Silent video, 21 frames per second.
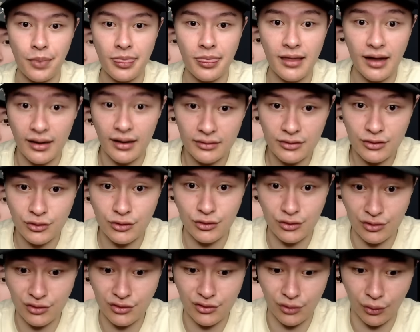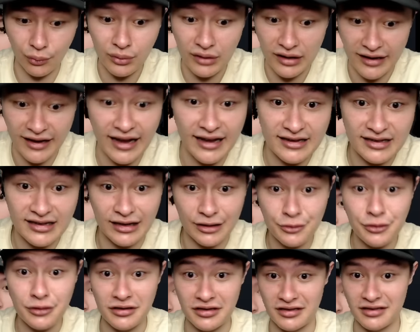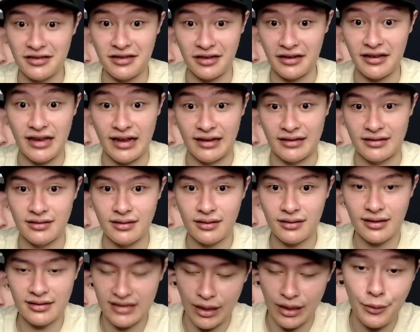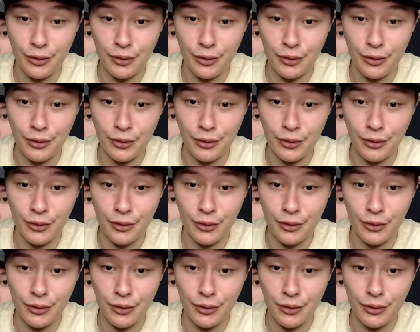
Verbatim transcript: 那总体看起来确实是这个样子的，那才会